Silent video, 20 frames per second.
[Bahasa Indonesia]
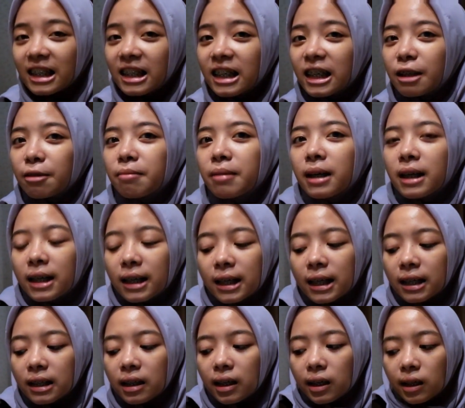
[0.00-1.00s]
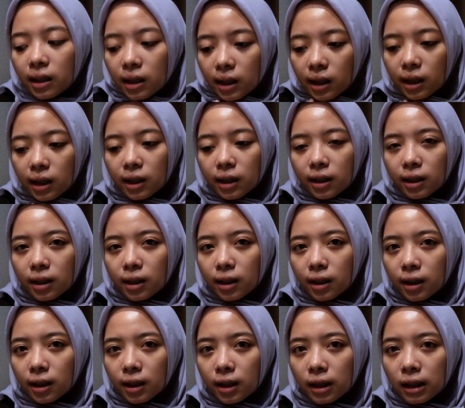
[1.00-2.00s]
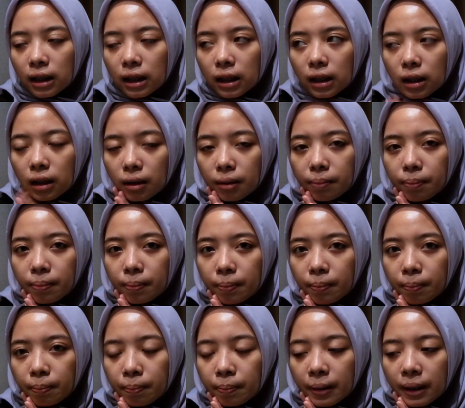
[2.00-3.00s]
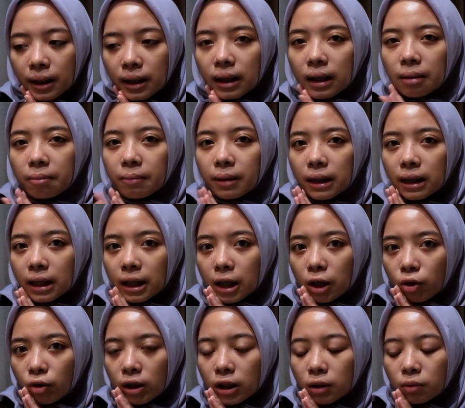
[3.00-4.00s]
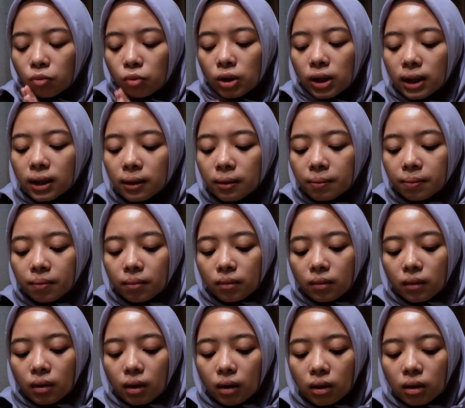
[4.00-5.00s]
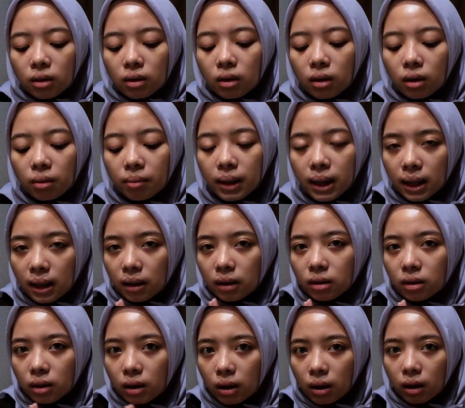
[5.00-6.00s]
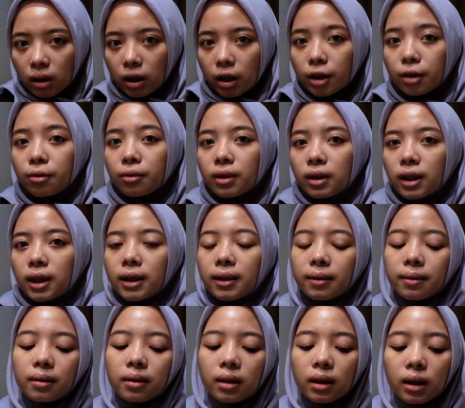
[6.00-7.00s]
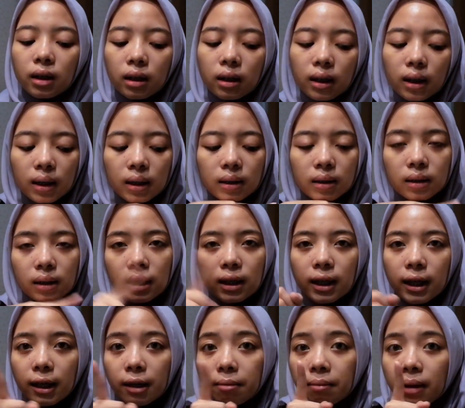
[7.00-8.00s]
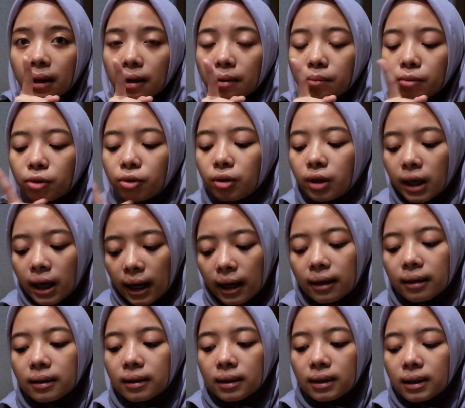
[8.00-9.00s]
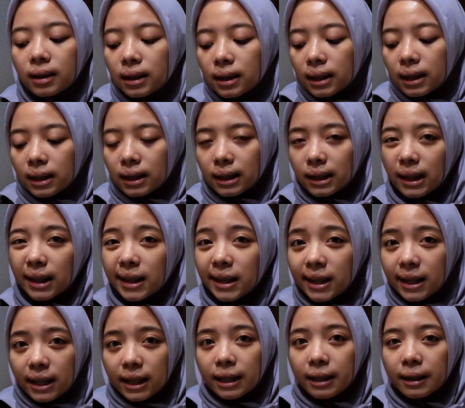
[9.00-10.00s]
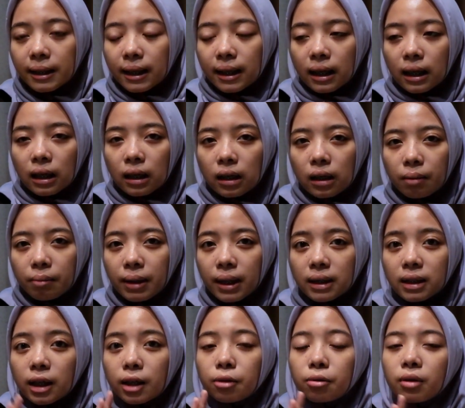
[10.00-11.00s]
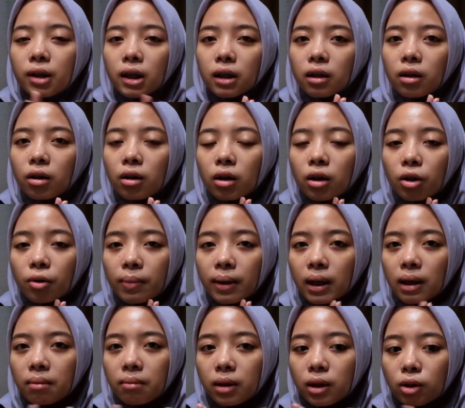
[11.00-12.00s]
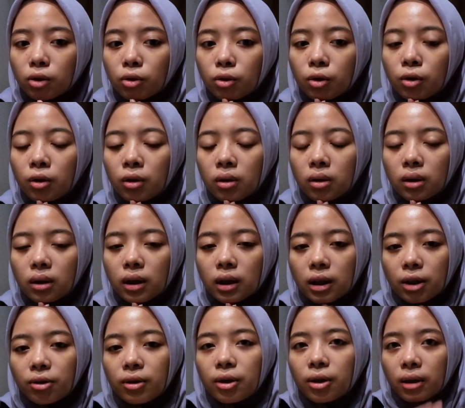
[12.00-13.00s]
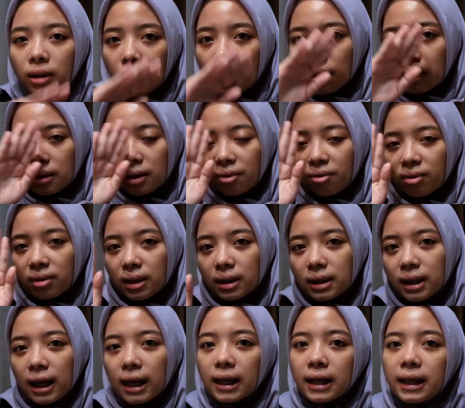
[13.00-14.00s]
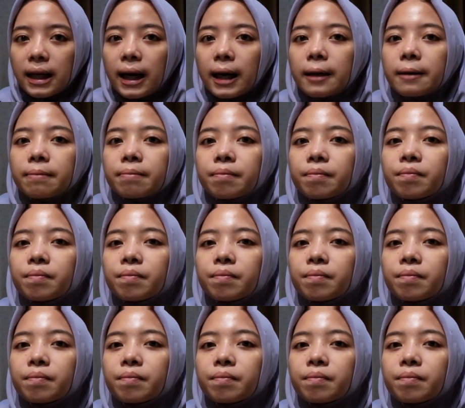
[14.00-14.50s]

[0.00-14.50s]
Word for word: Jadi kemarin nanyain Pak dan pada request buat bikin skincare rutin Ini yang skincare malam dulu ya Jadi biasanya tuh kan kalau malam itu kita udah aktivitas harian